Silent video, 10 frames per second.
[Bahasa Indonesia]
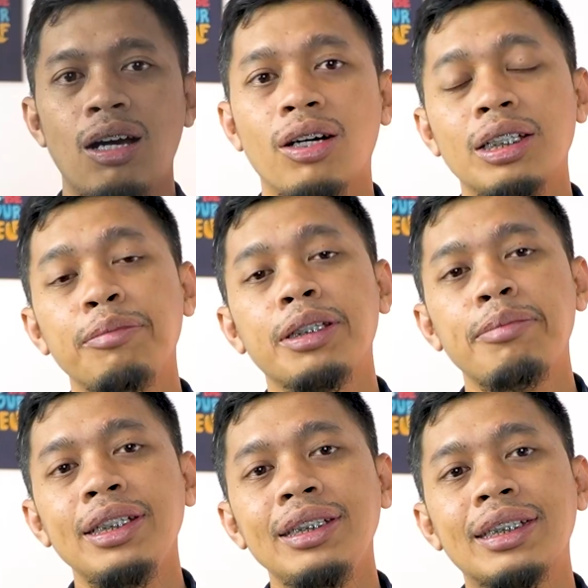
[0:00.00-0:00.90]
Oke
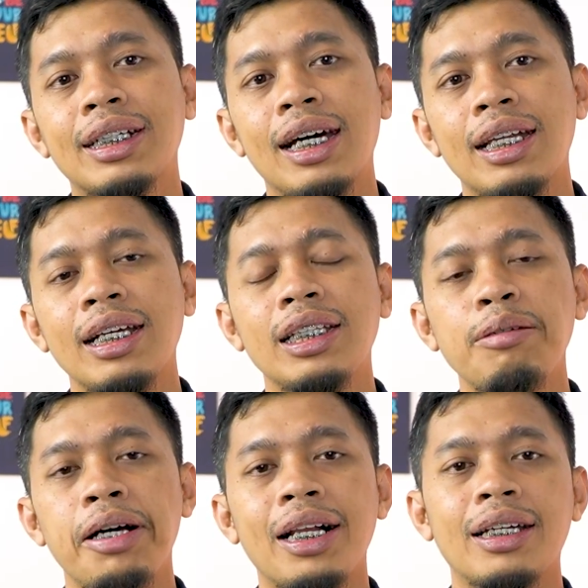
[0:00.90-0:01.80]
teman-teman, sekarang kita
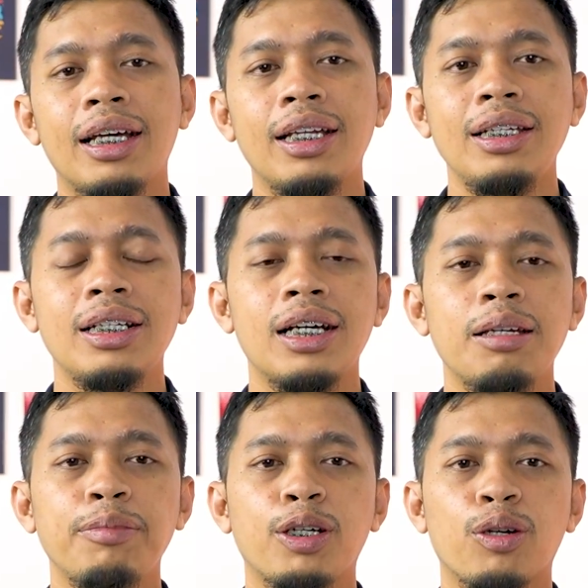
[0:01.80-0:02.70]
bakal kenalan
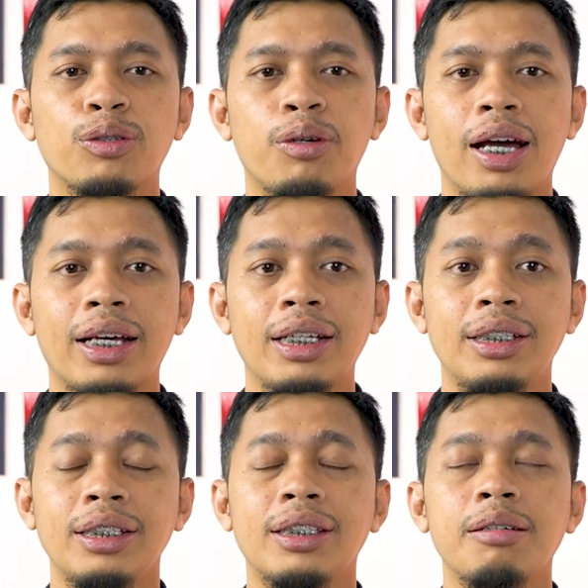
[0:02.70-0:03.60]
dengan mikrostock
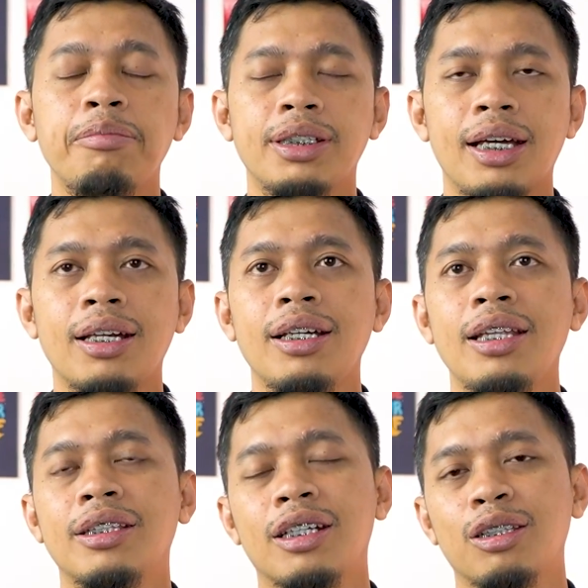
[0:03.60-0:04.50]
agensi terbesar
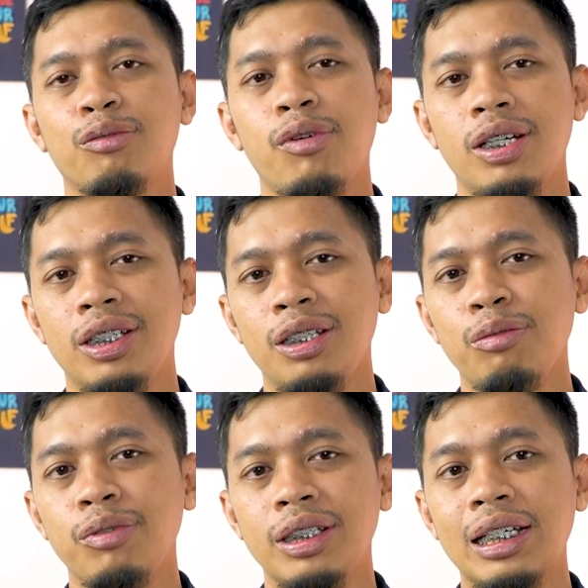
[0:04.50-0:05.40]
dan tertua di
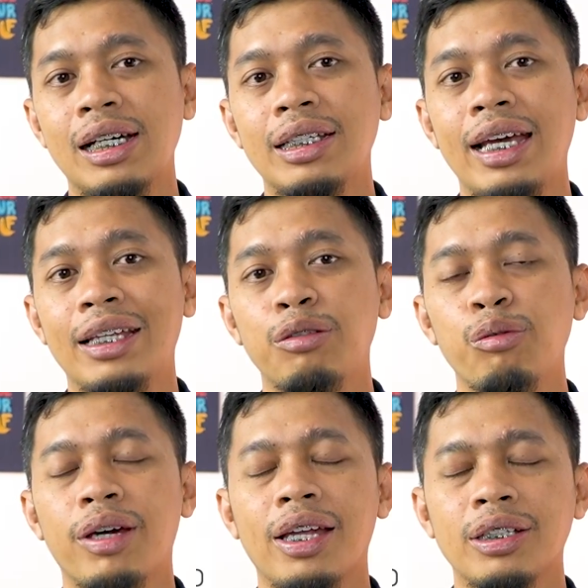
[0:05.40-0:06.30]
dunia,
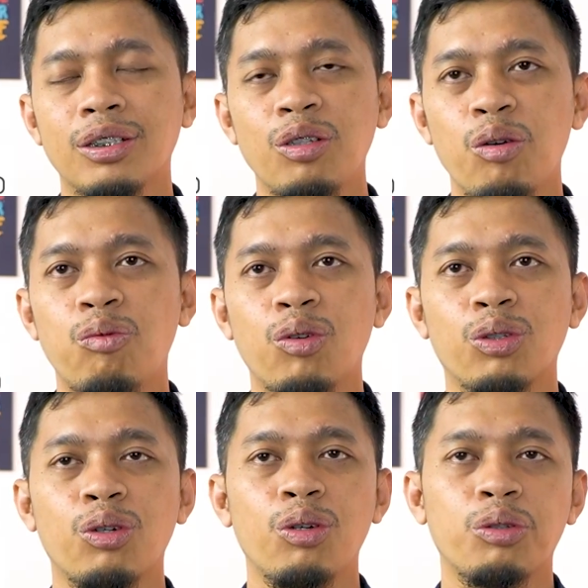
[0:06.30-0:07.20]
yaitu
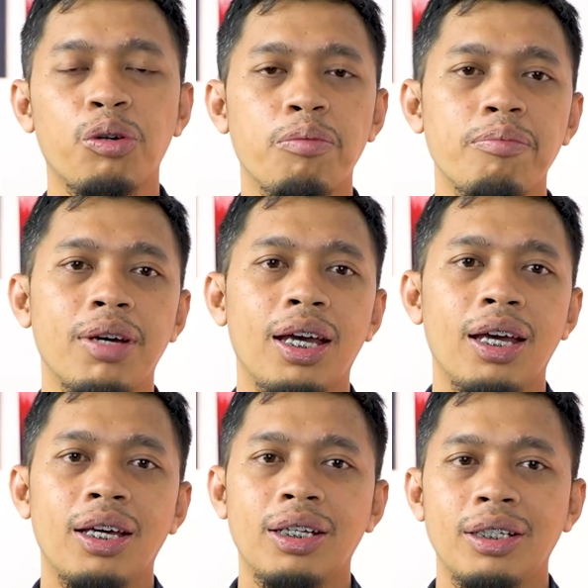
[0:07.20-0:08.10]
canstockphoto.com.
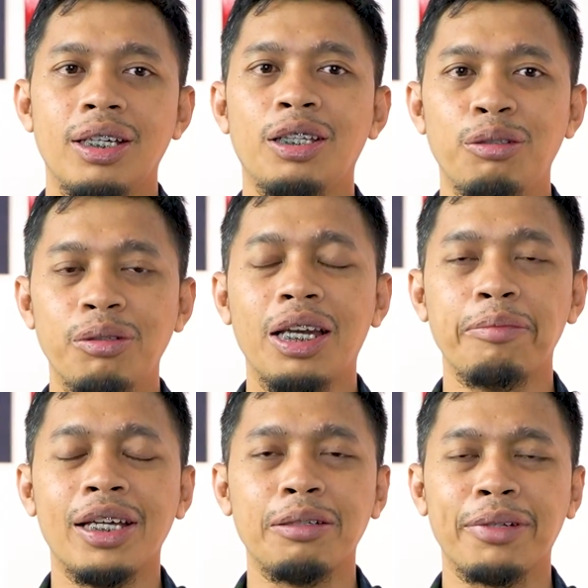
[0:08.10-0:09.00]
Itu
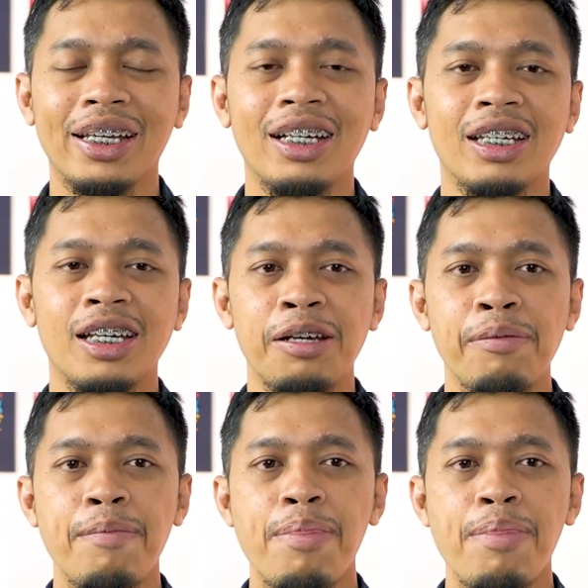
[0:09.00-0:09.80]
klaim dari mereka ya.